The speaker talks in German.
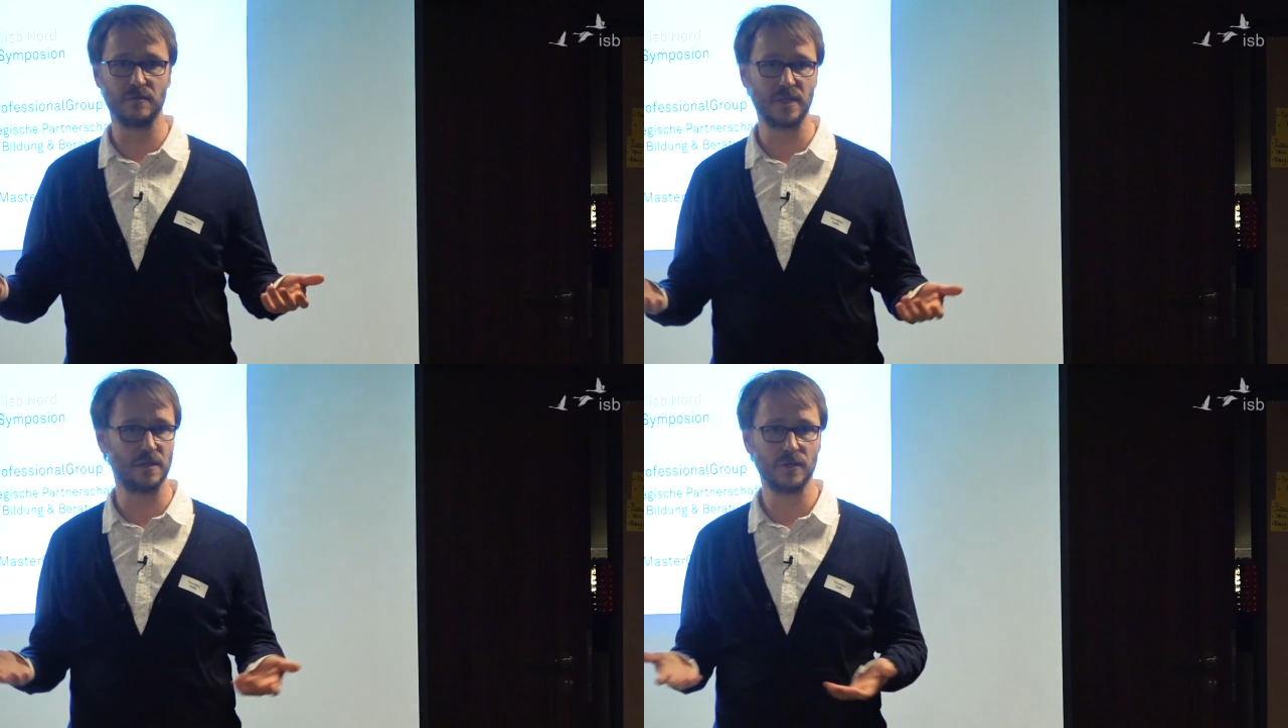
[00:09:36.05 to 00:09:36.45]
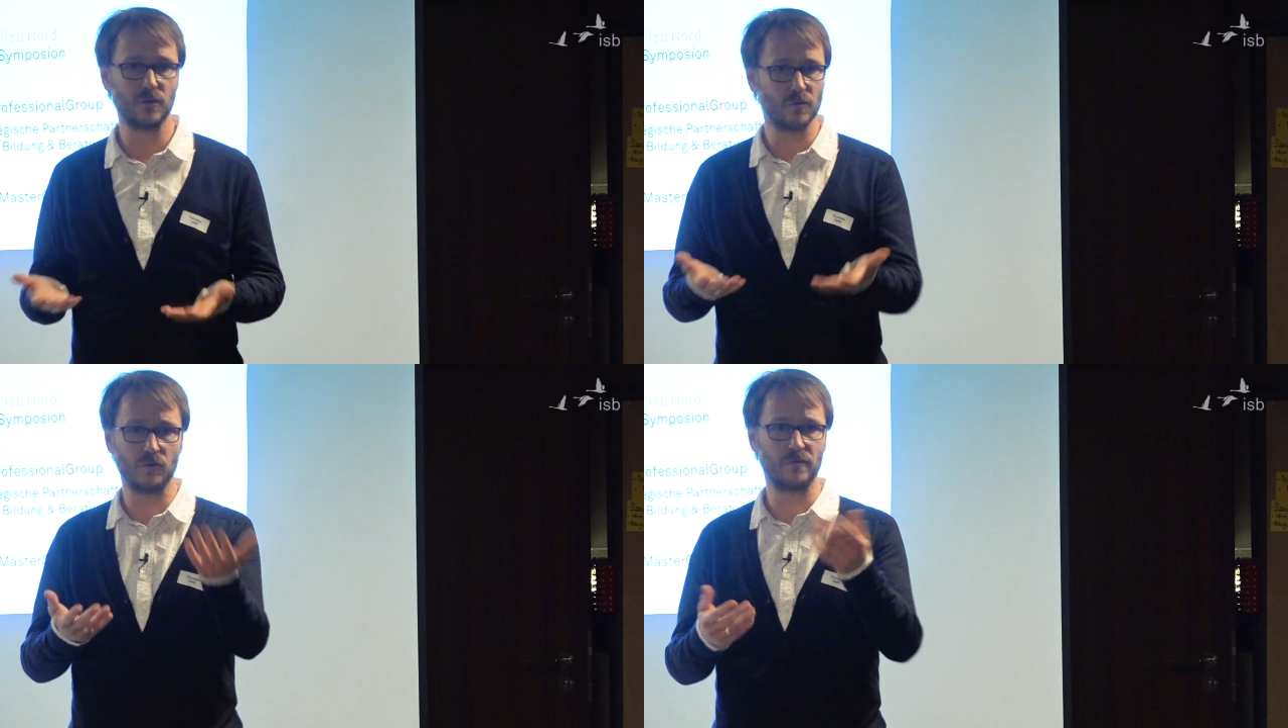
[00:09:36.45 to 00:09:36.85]
mit einer
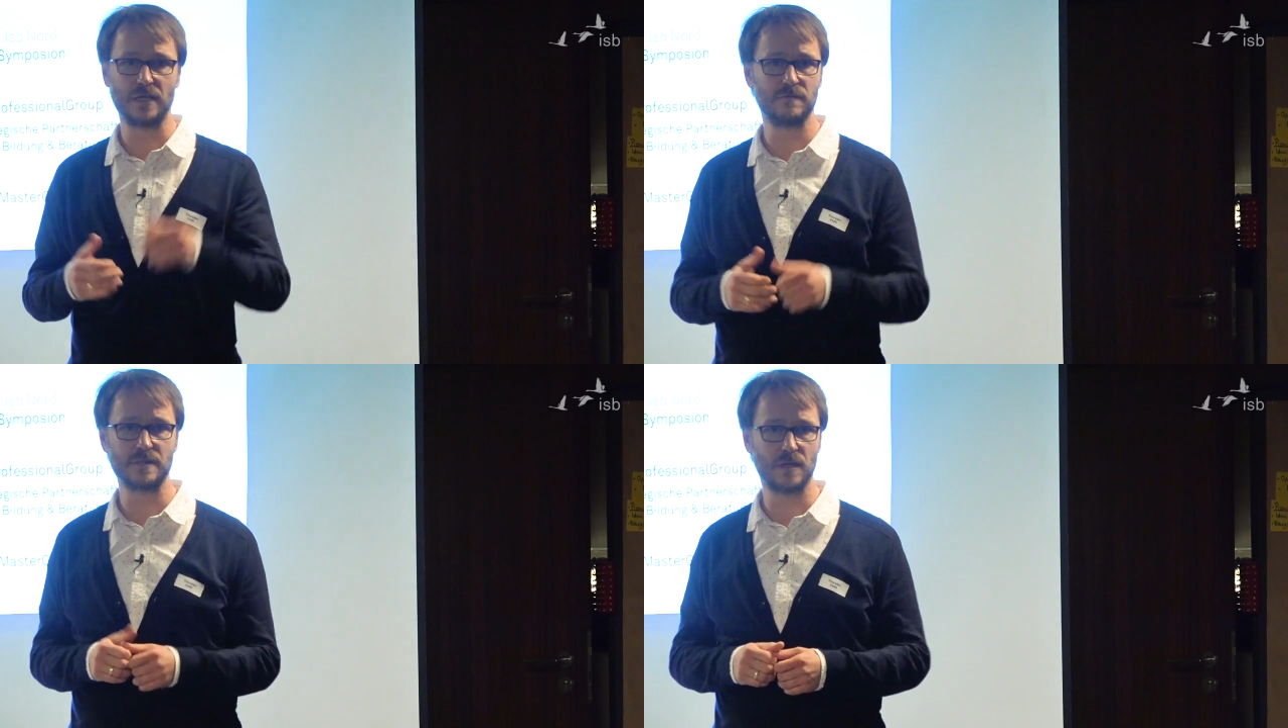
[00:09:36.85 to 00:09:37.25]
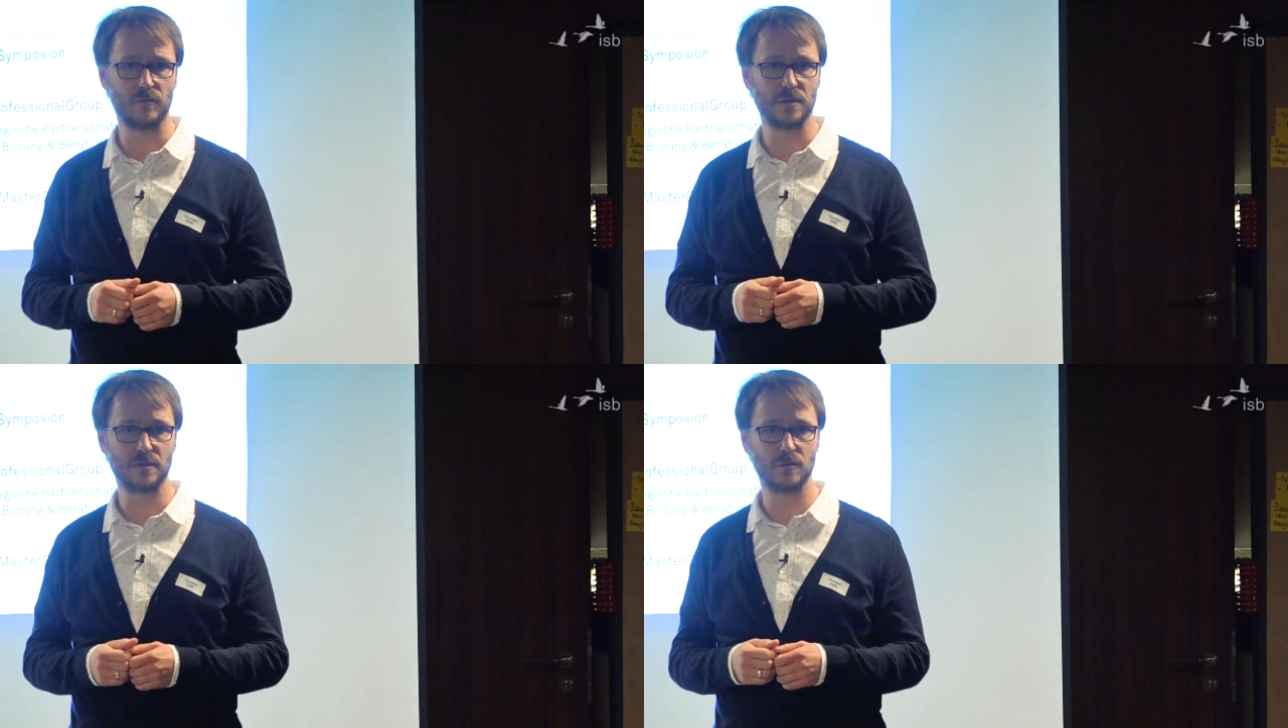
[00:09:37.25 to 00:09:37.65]
Videokonferenz, was
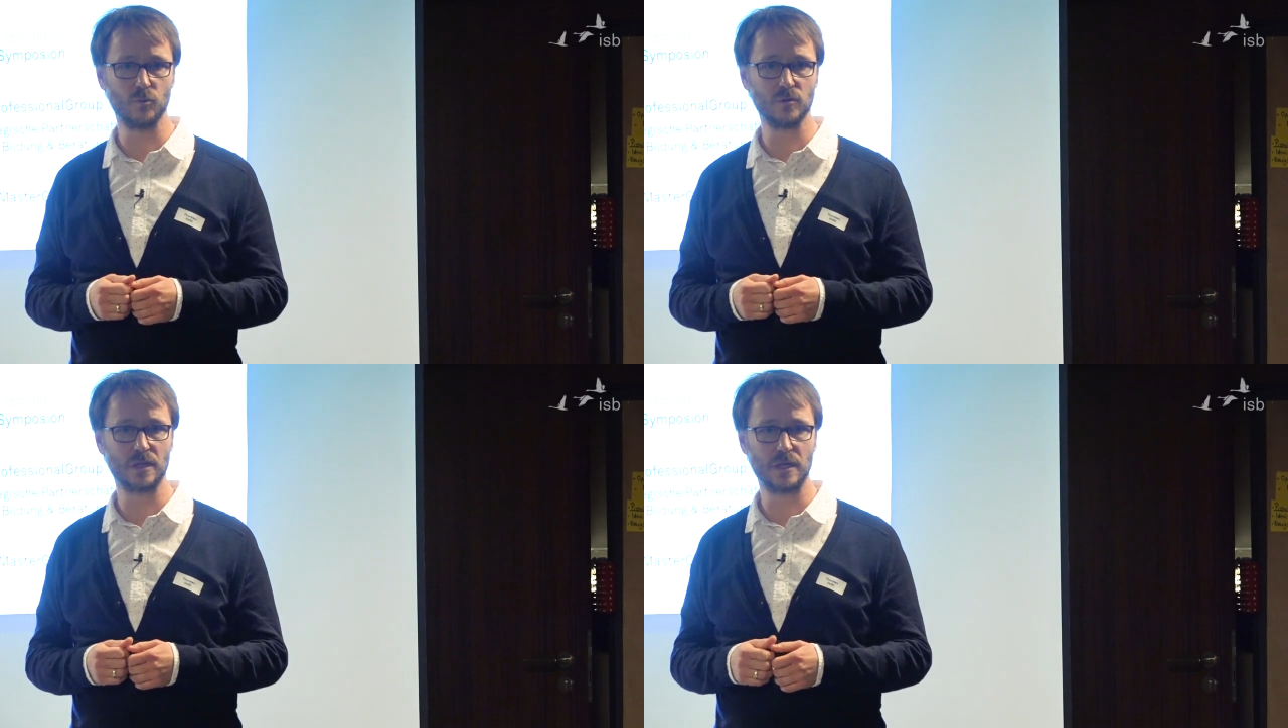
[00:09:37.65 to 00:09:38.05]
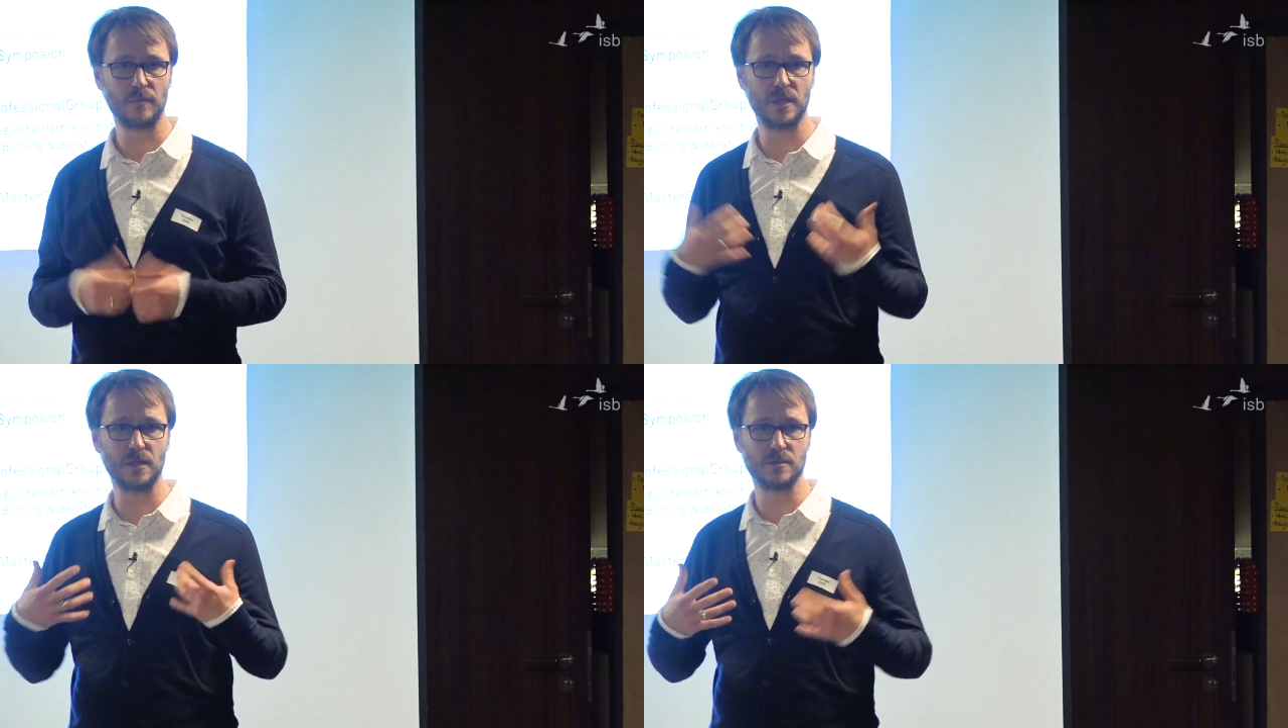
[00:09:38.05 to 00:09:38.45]
glaube ich gut geklappt hat.